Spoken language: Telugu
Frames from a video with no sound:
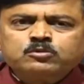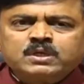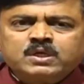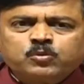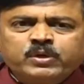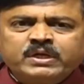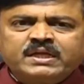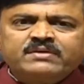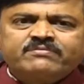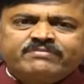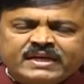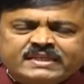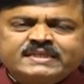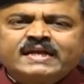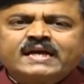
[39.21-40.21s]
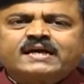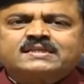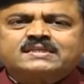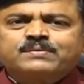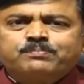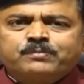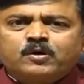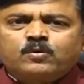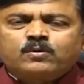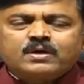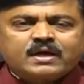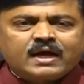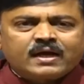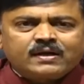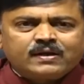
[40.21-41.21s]
ఉన్నటువంటి వ్యతిరేకత మరొక
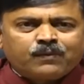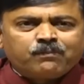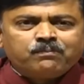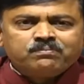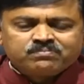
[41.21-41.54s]
కారణం